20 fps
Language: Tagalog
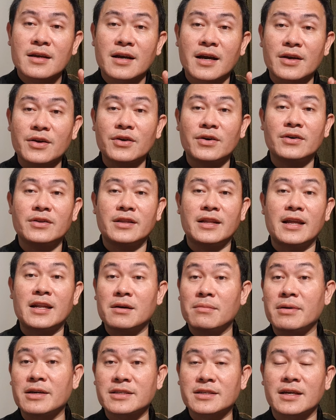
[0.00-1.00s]
Ngayon,
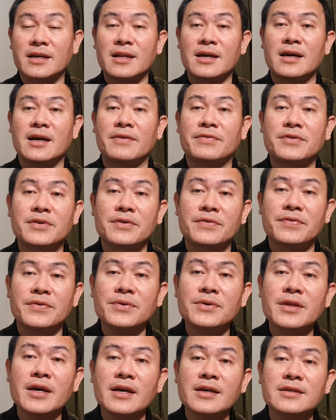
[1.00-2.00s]
lalabas ka na. After
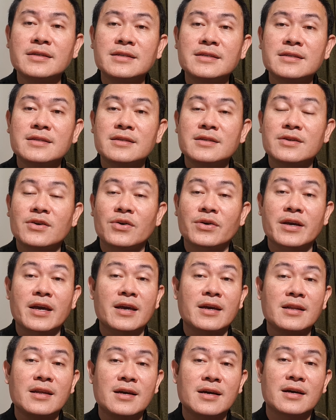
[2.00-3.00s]
few days, okay
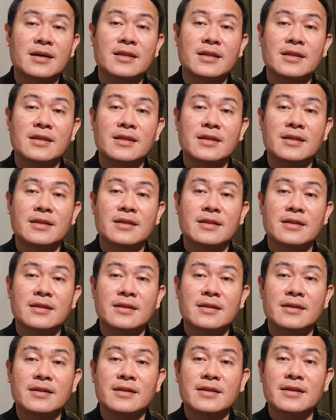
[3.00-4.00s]
ka na.
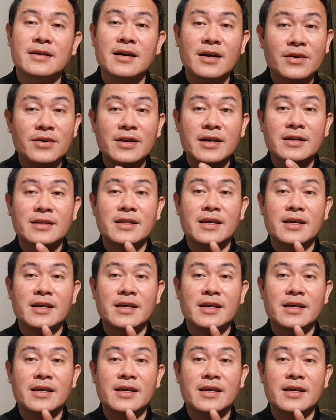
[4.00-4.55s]
Ngayon, ang